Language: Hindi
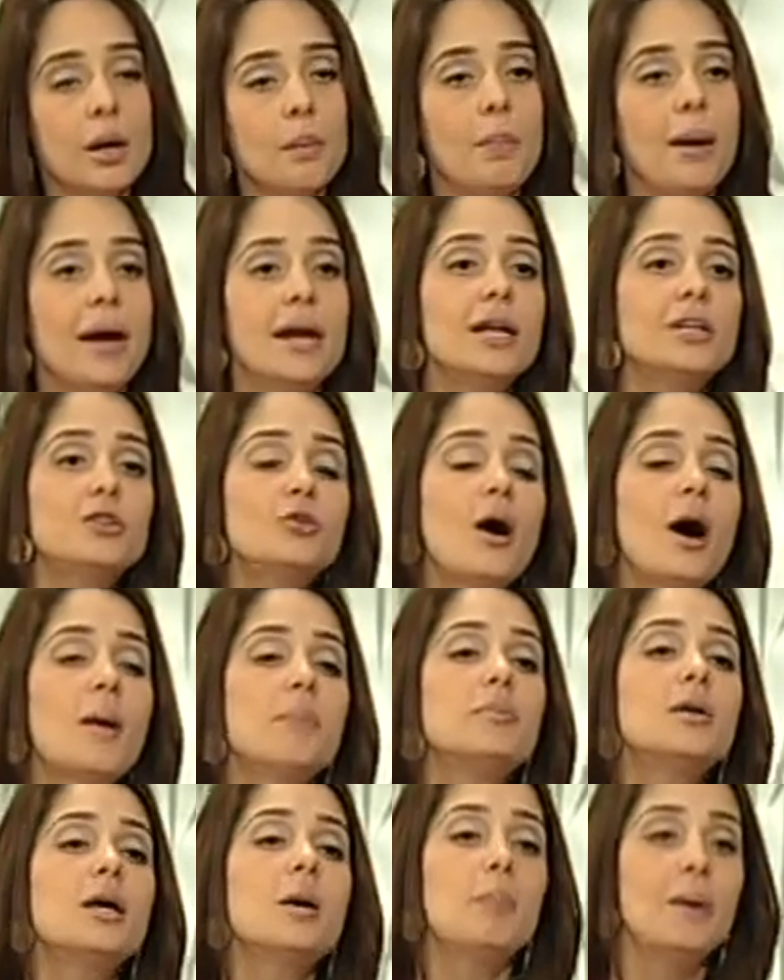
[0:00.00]
पहले तो
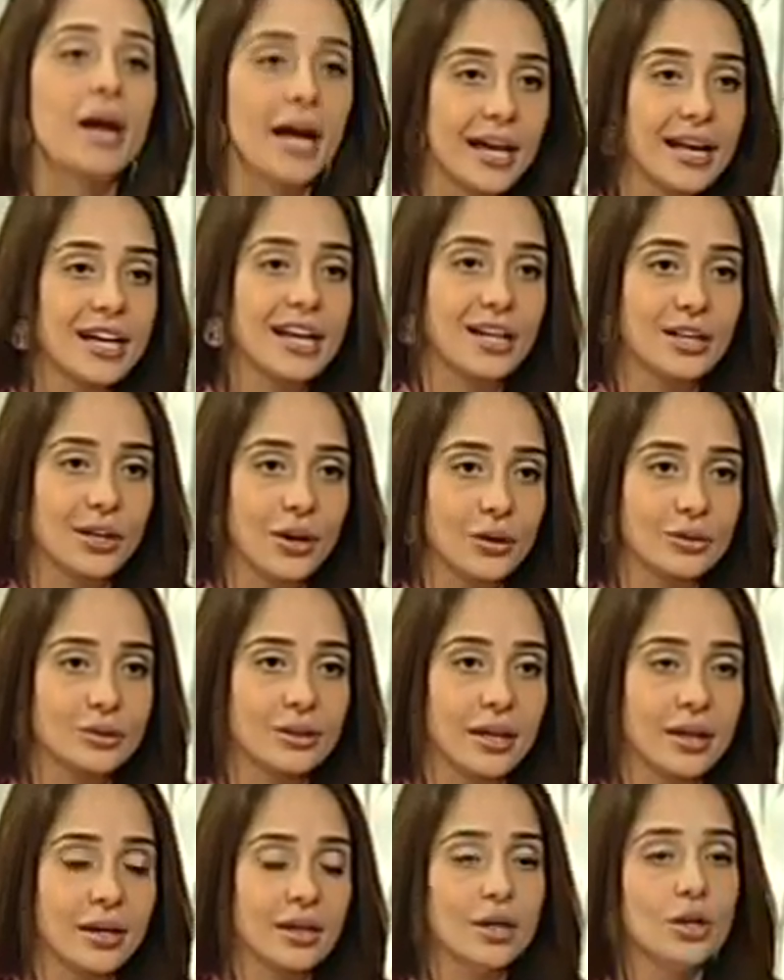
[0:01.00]
आपने अप्लाई करना होता
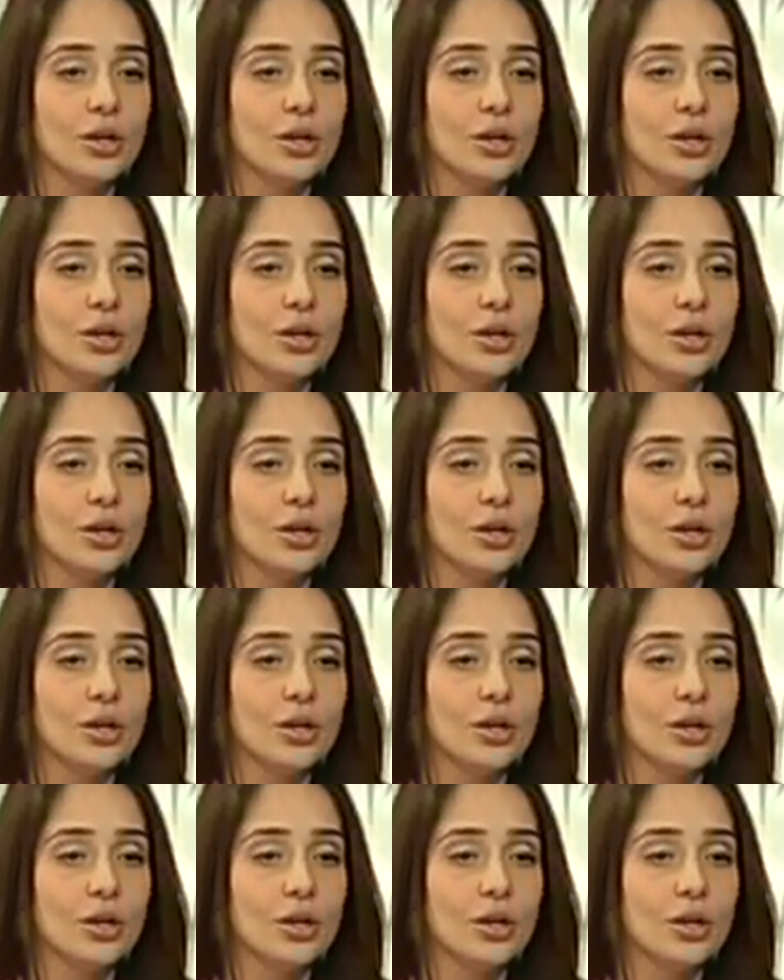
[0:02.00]
yes, है